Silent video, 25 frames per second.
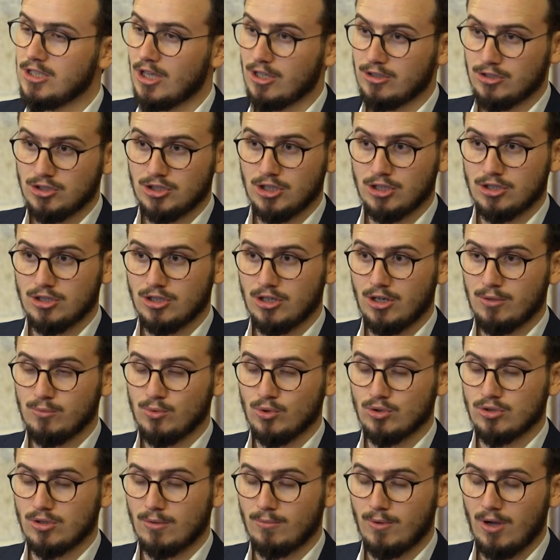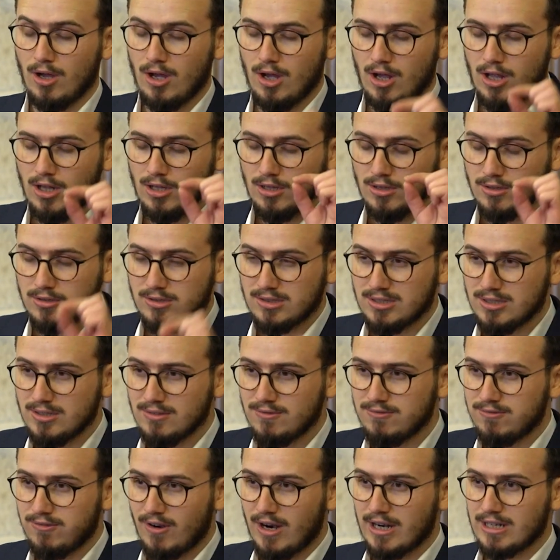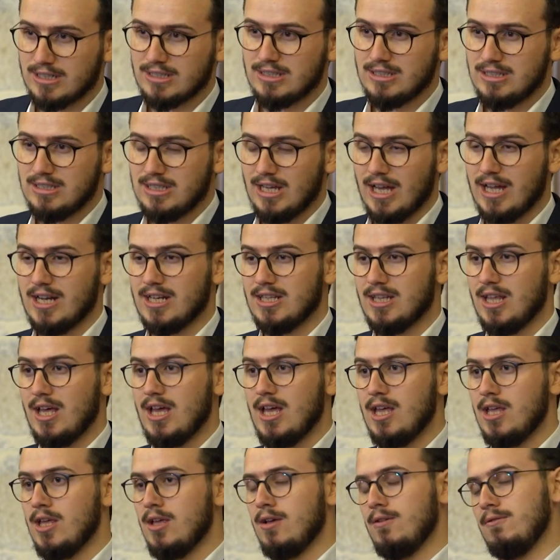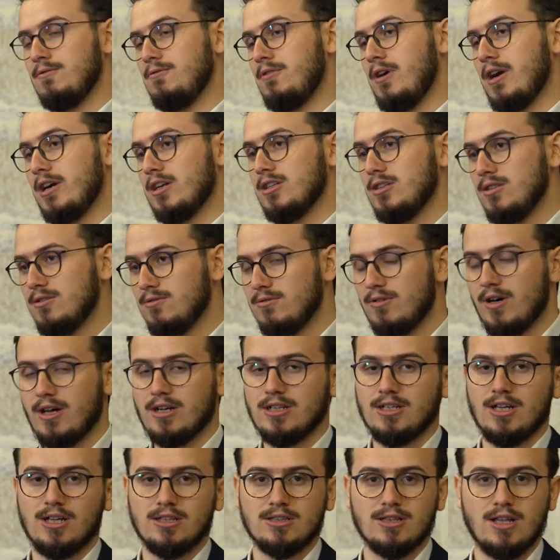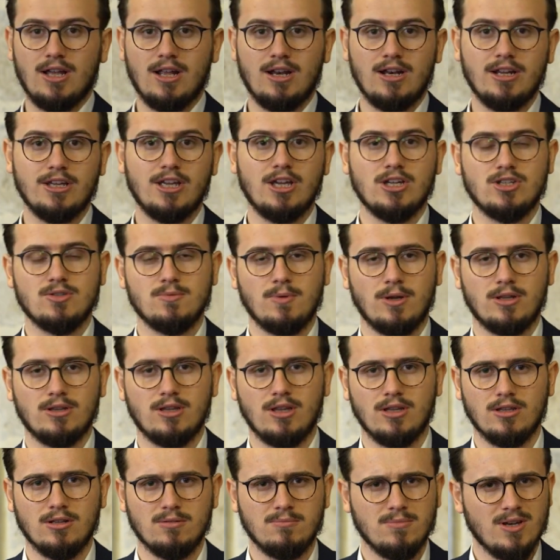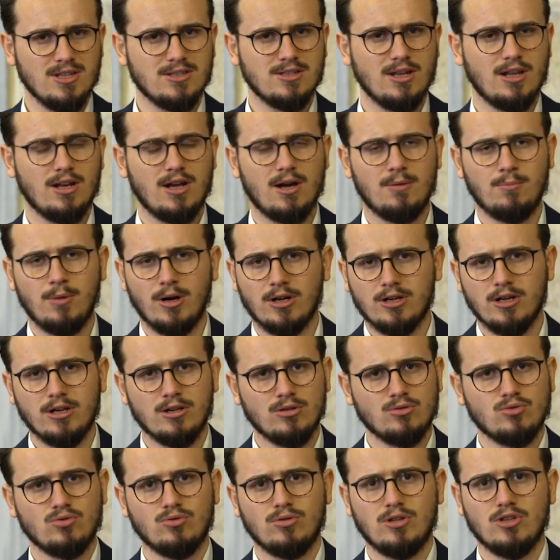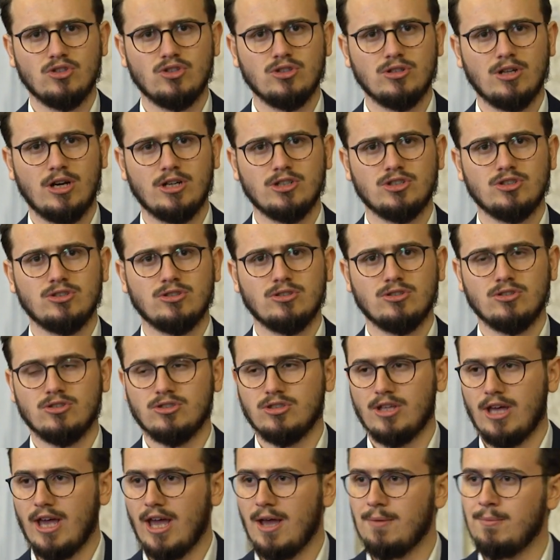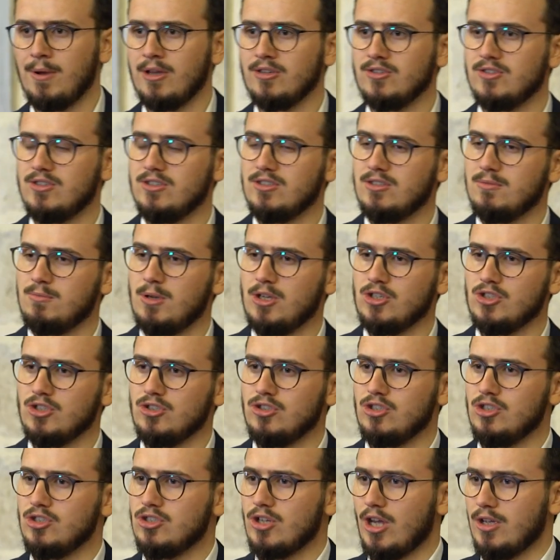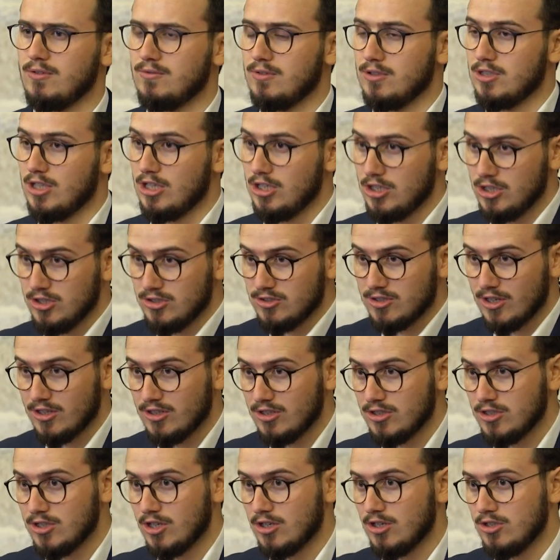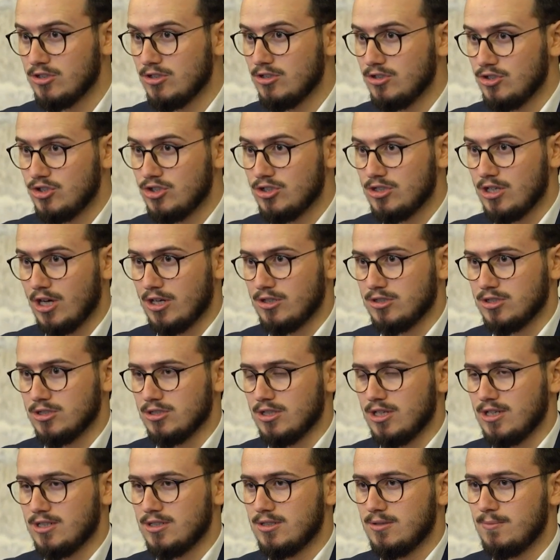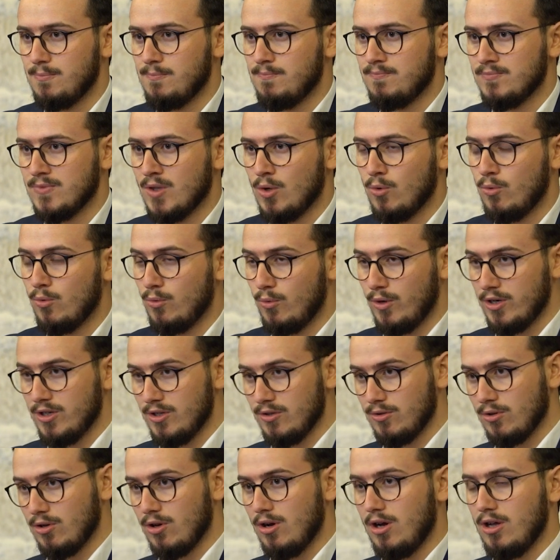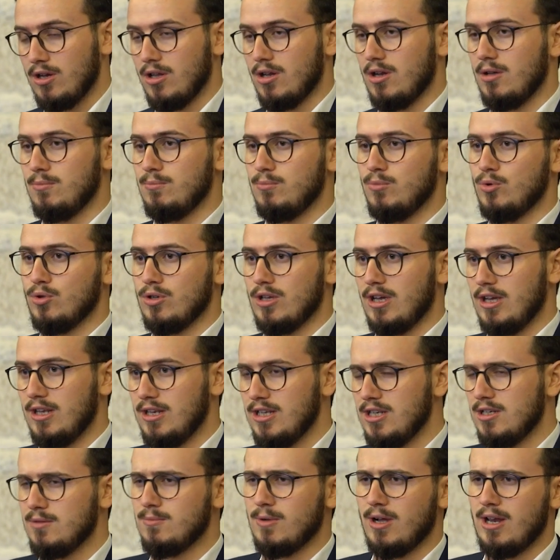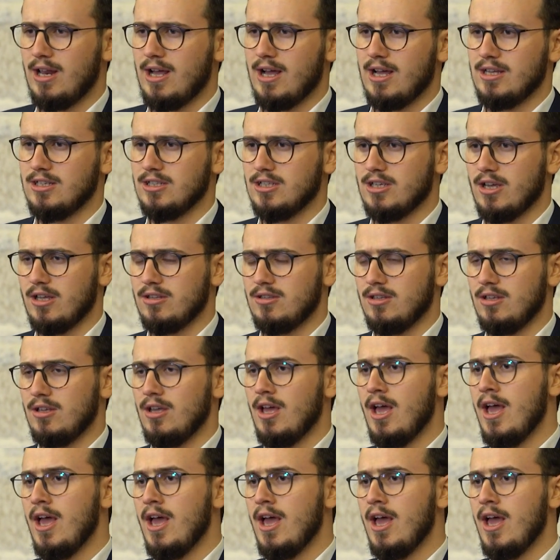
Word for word: yanlış hatırlamıyorsam 6 farklı yerde farklı varyantlarla geçmektedir. Mesela Bakara suresini açtığınızda hemen sizi 5. sayfada insanın yaratılışı karşılar. وَاِذْ قَالَ رَبُّكَ لِلْمَلَائِكَةِ